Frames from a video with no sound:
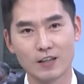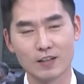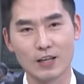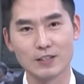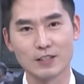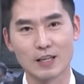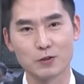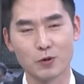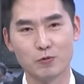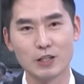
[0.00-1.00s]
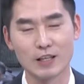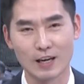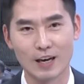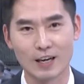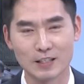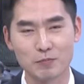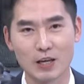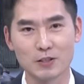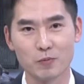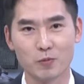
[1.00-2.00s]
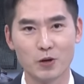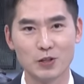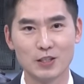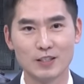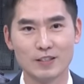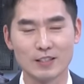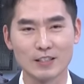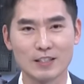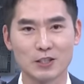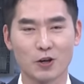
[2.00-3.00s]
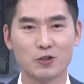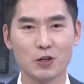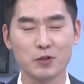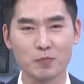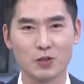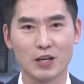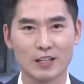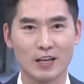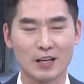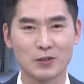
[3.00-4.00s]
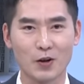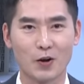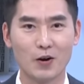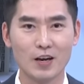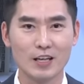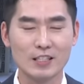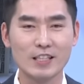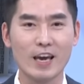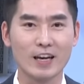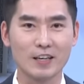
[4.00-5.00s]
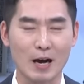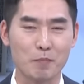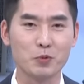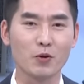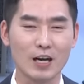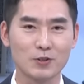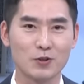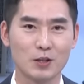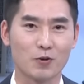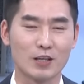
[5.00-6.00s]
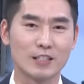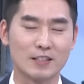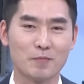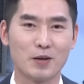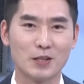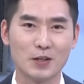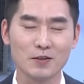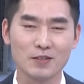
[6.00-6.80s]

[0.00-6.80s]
그러니까 사실상 또 우리나라 입장에서 보면은 사실상 정전협정에 대해서 이행 감독할 수 있는 권한이 있단 말이에요.